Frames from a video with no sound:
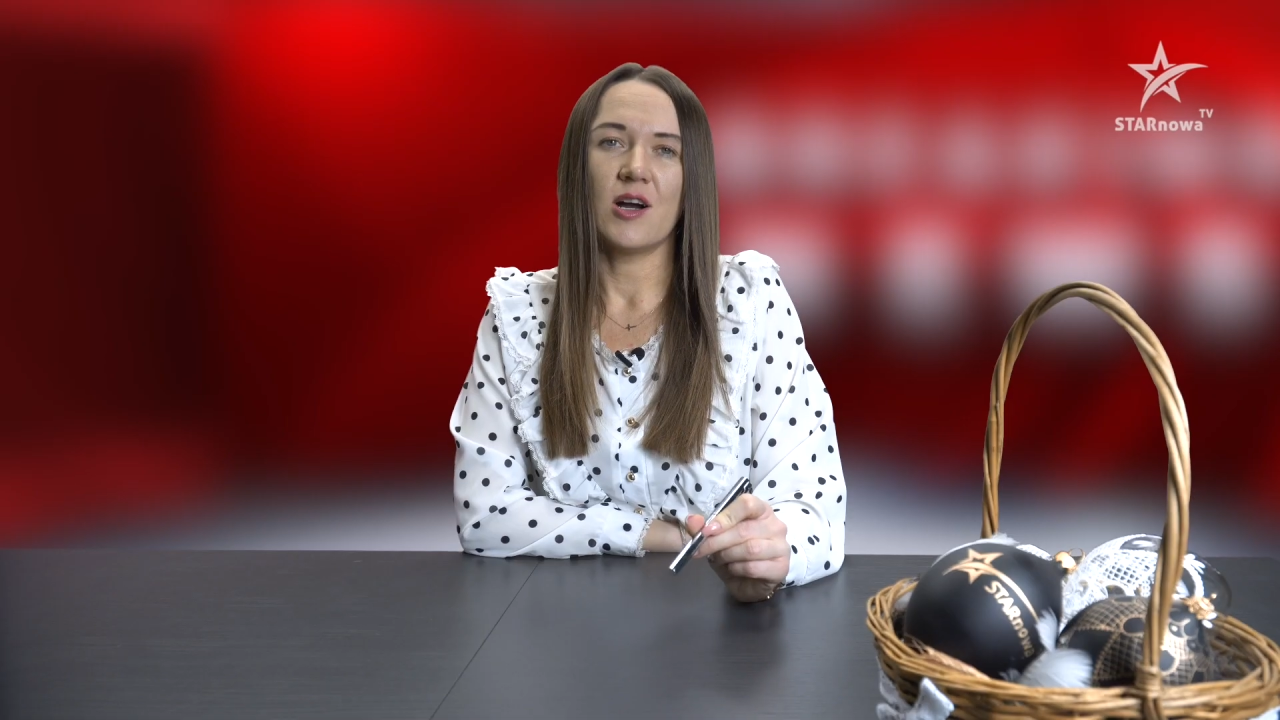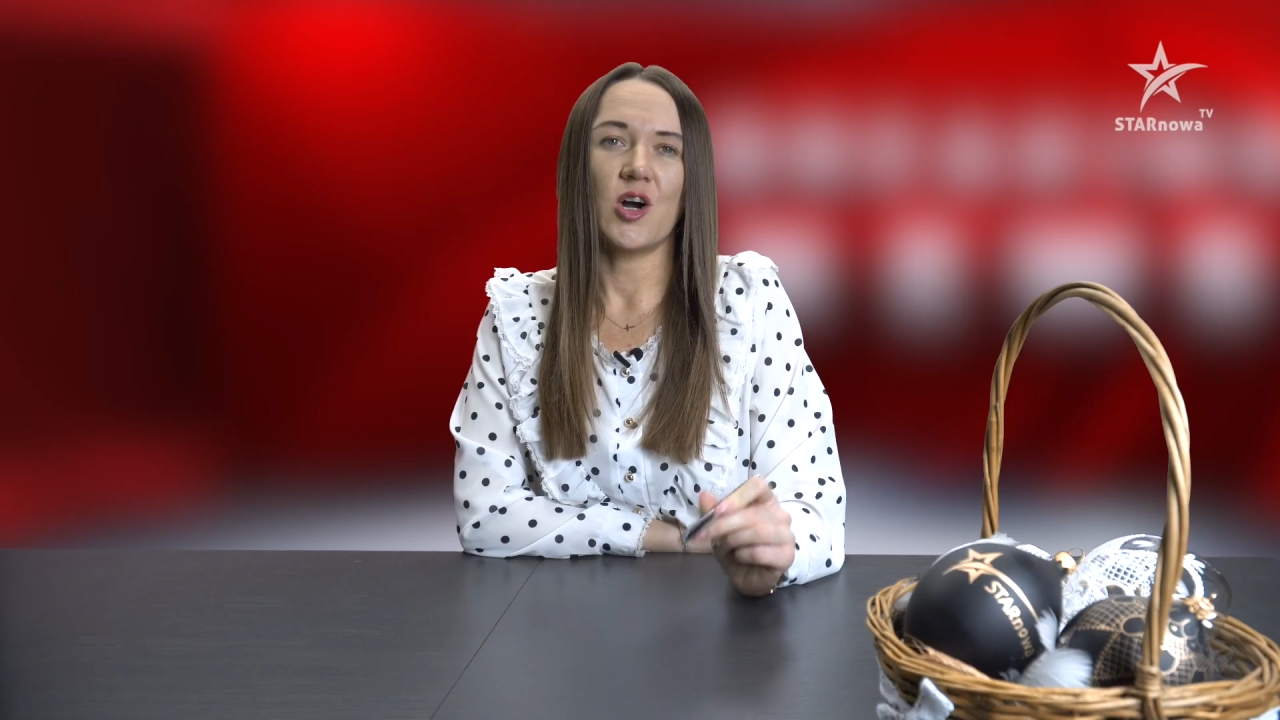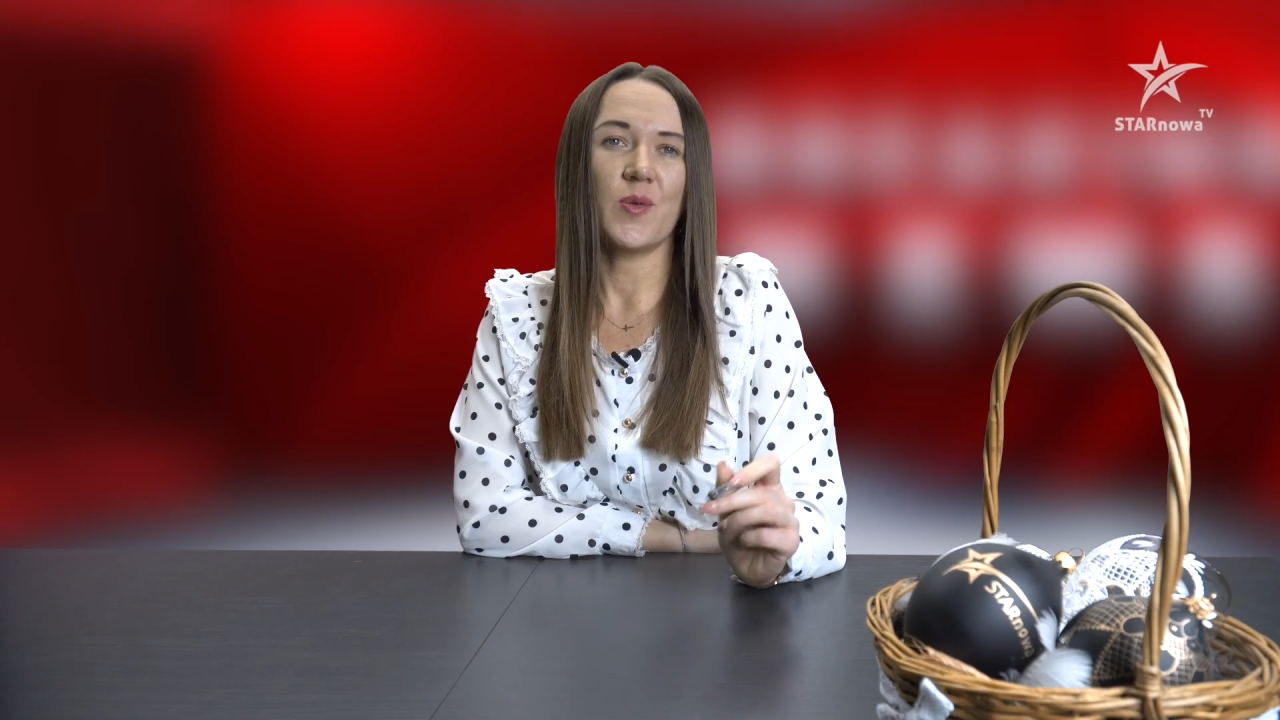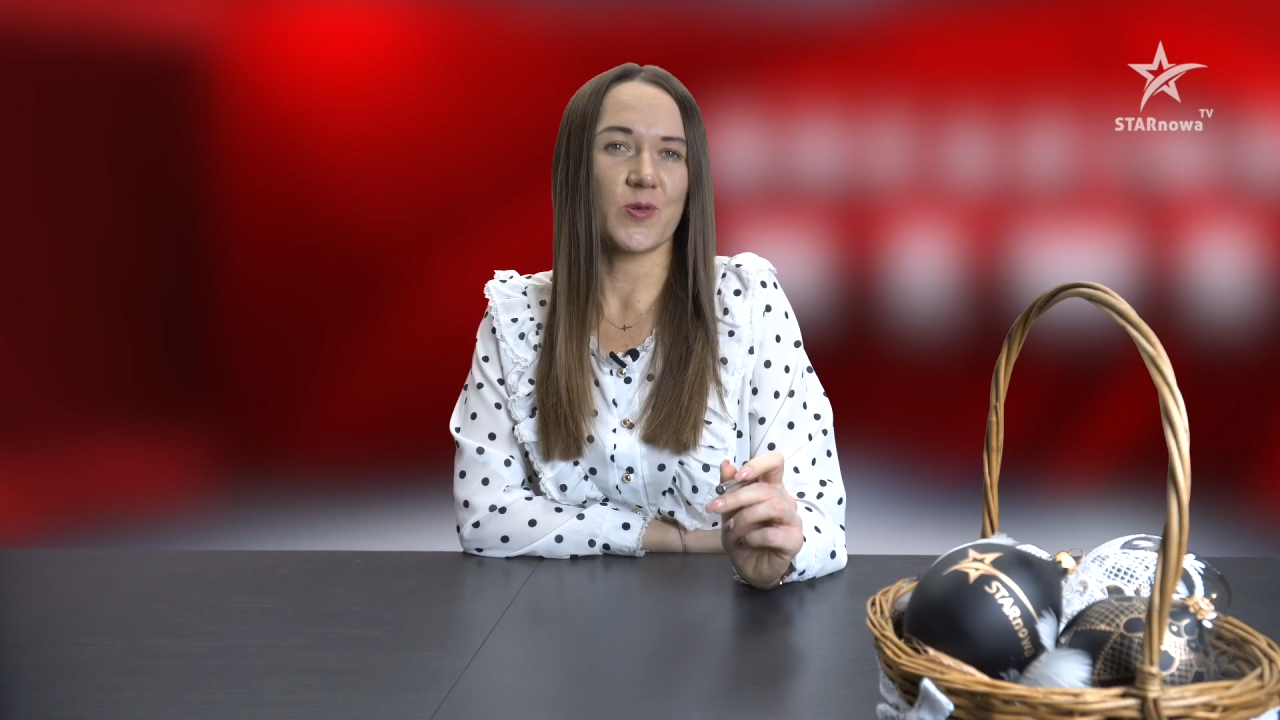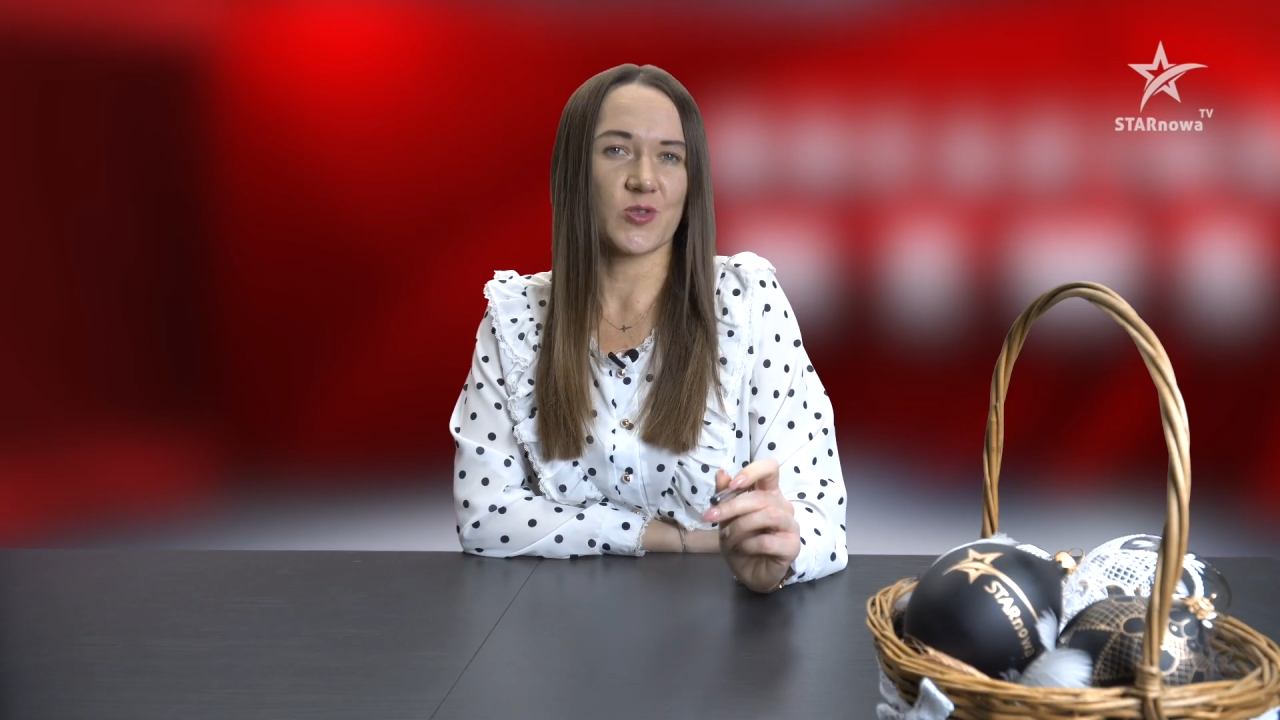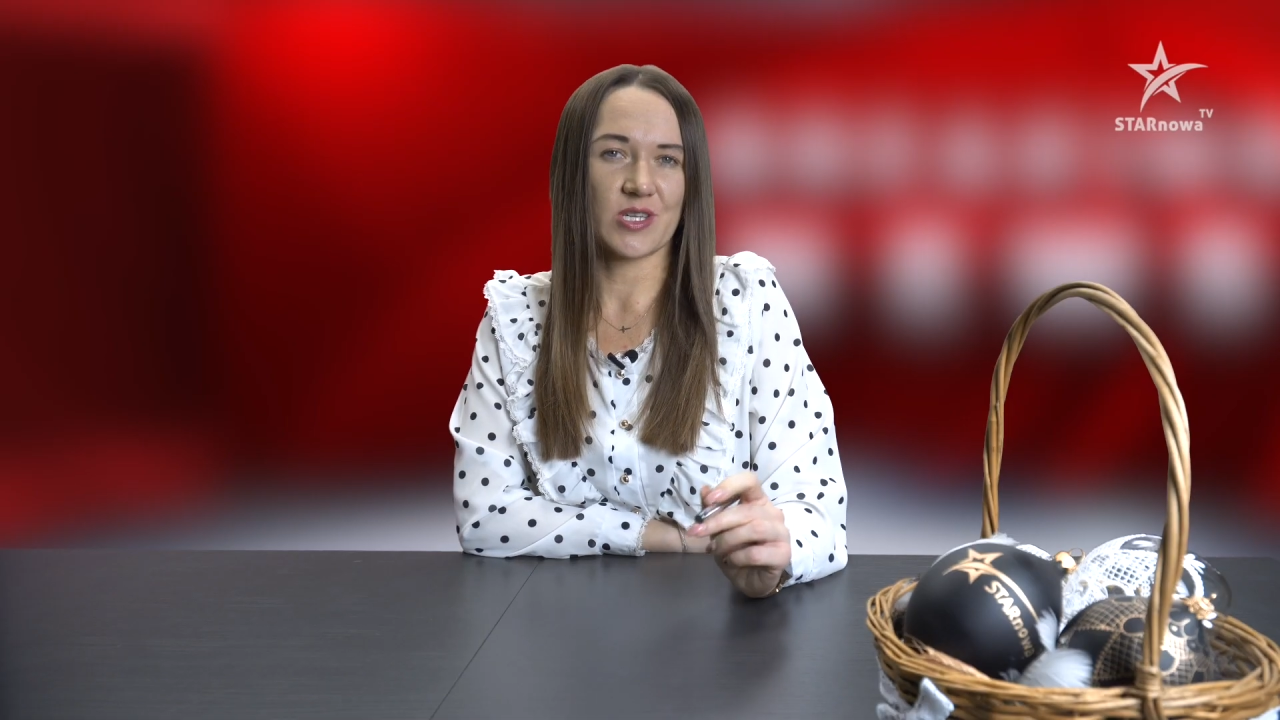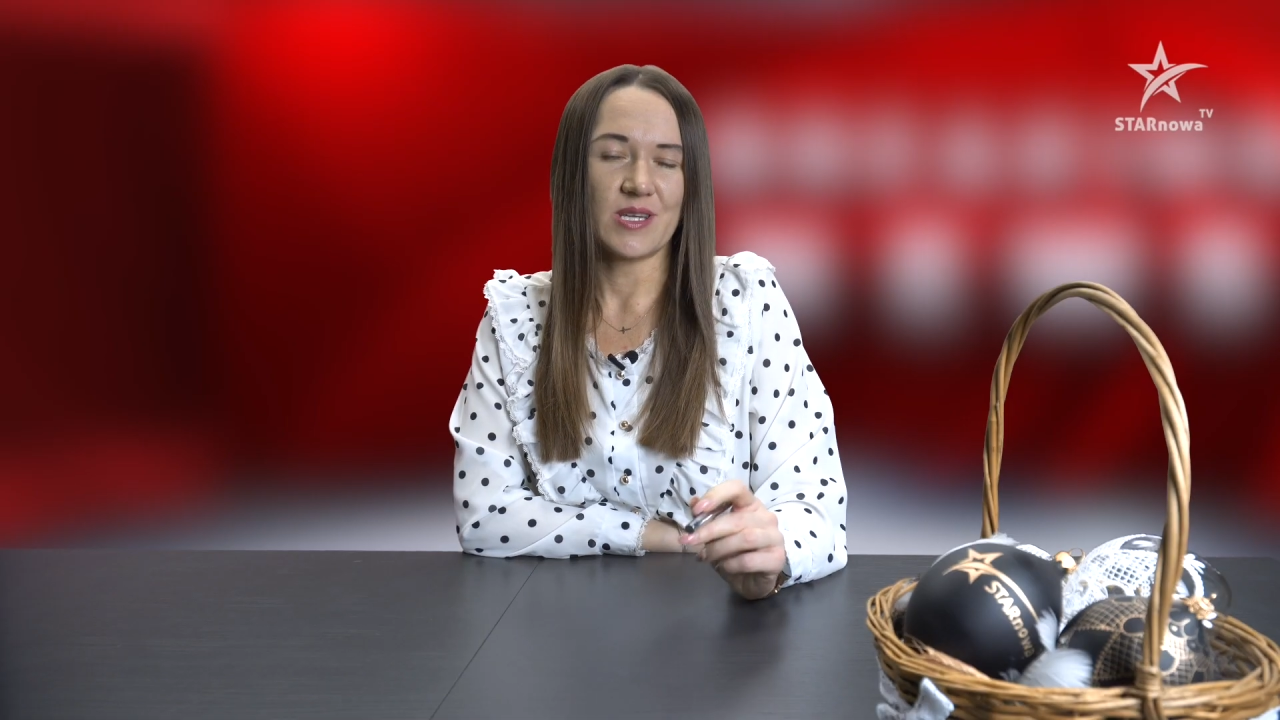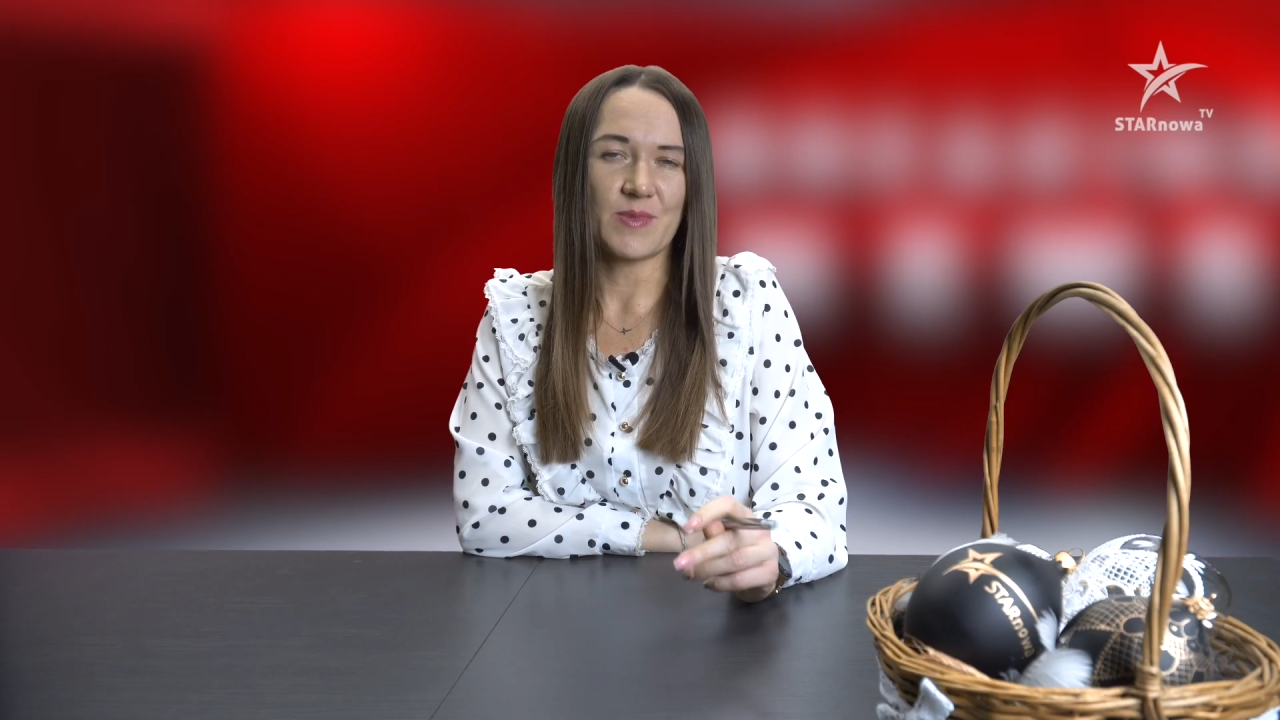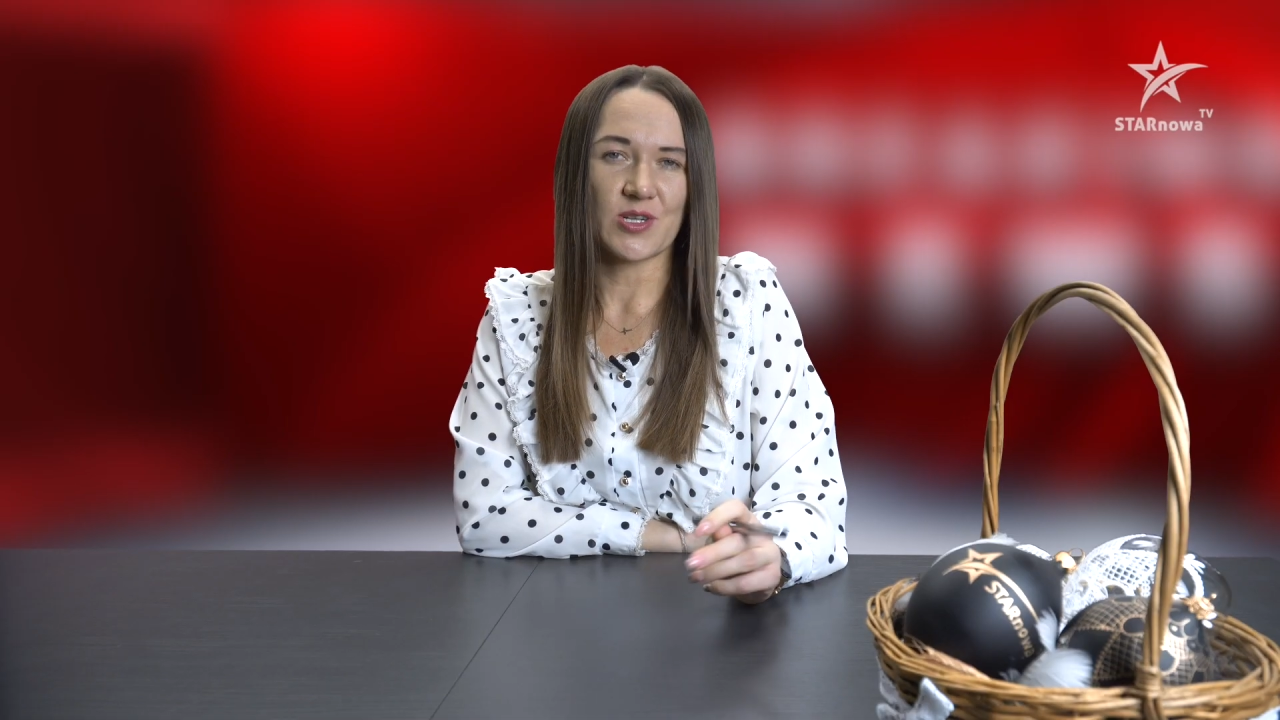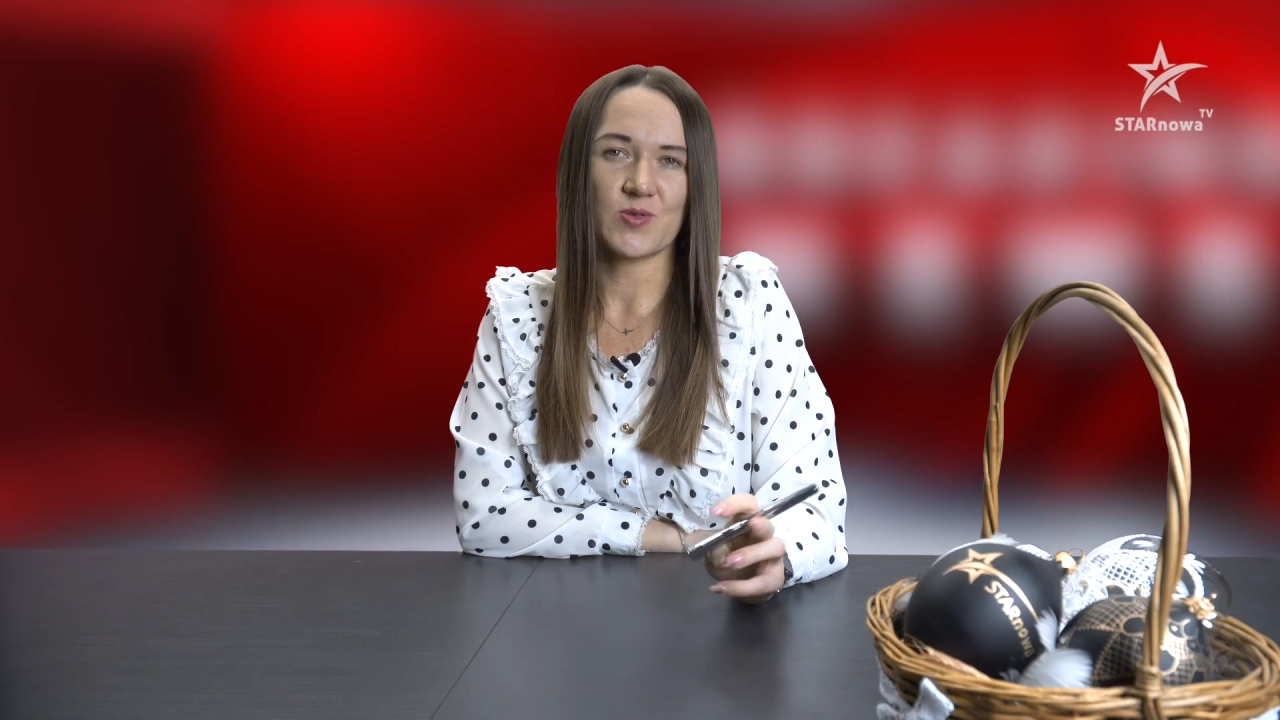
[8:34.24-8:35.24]
Oprócz
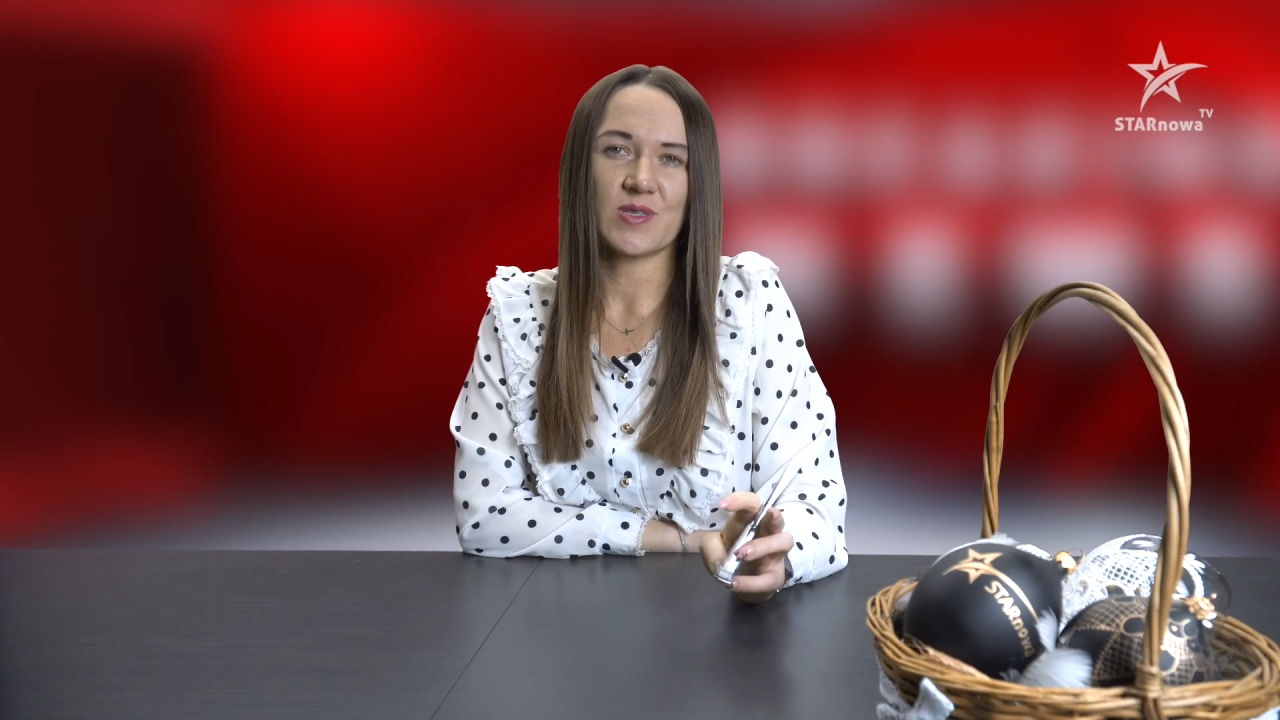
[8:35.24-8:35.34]
Kiermaszu